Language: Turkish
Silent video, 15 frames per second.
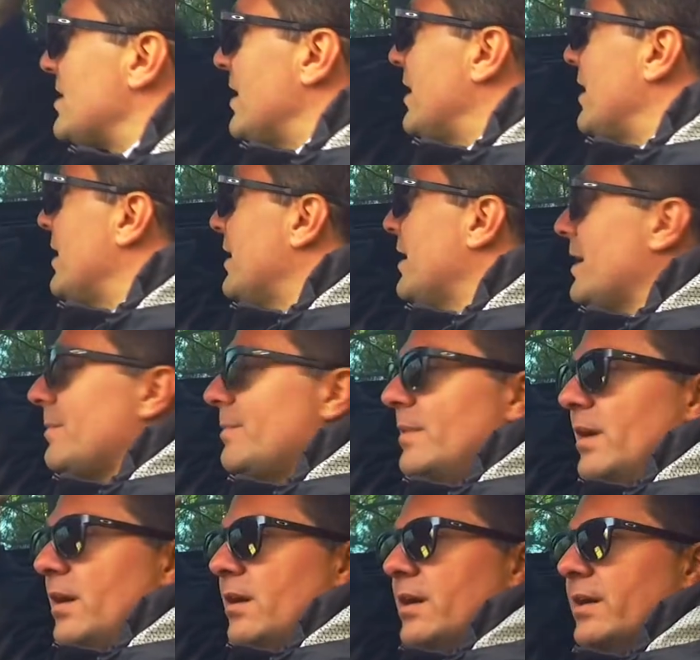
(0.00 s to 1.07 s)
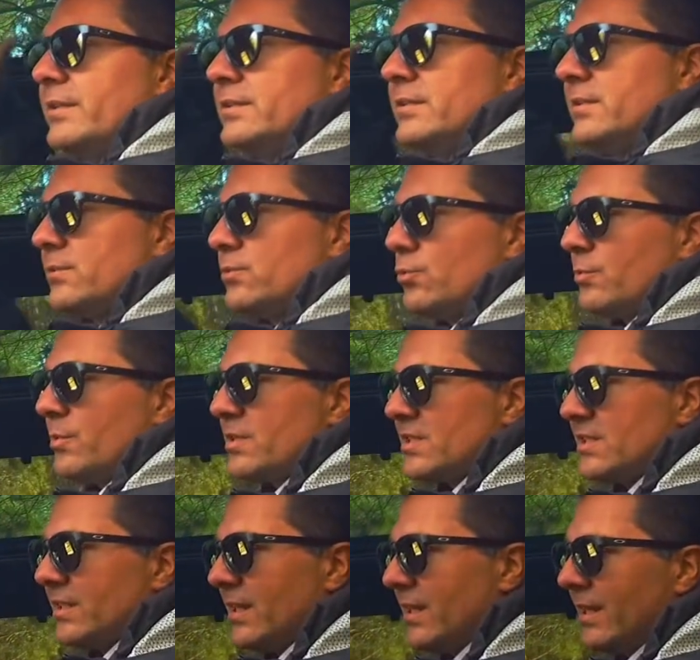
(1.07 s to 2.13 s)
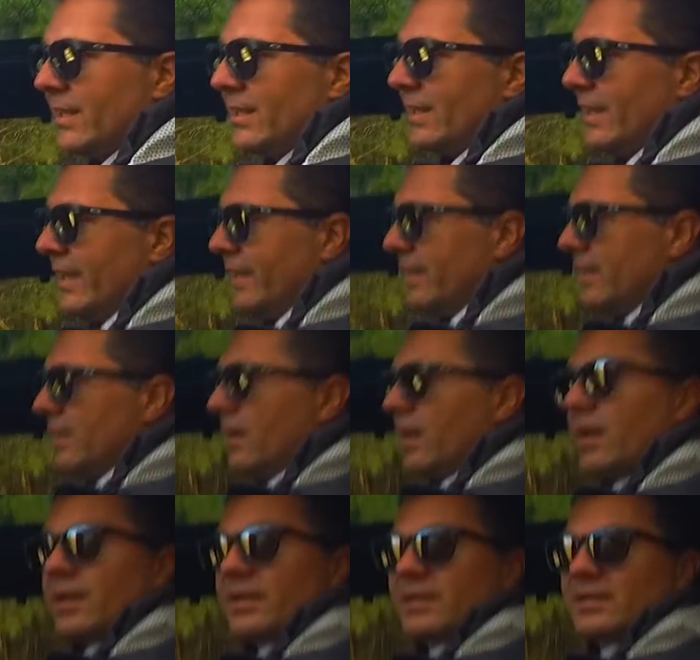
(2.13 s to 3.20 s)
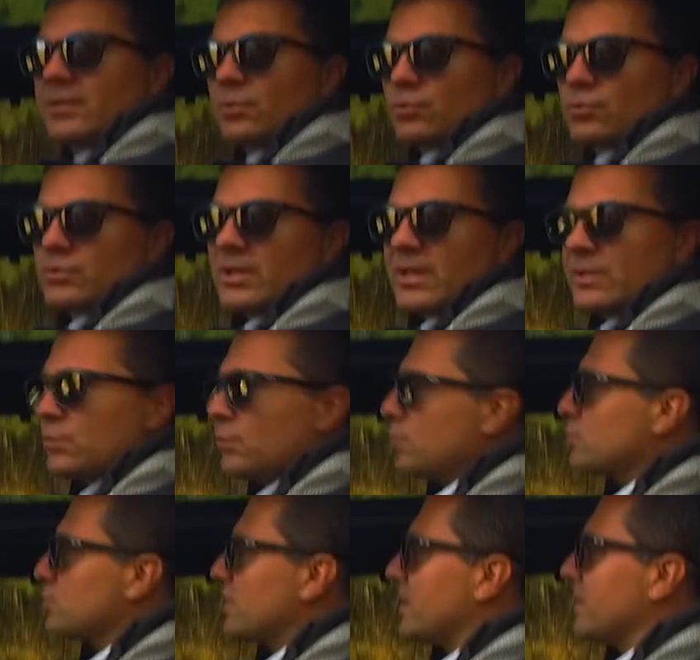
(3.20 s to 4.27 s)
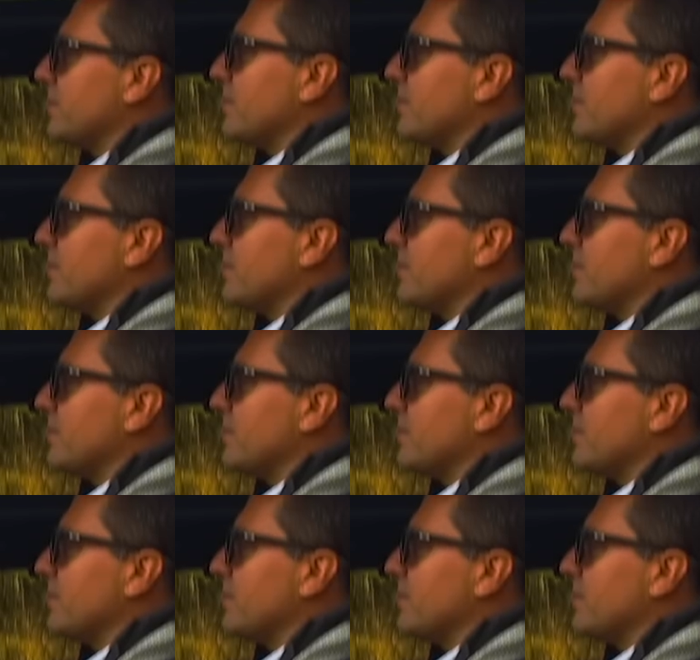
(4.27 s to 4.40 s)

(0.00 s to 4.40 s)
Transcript: nedeniyle hem de aydınlık durması nedeniyle arkada oturan yolcuları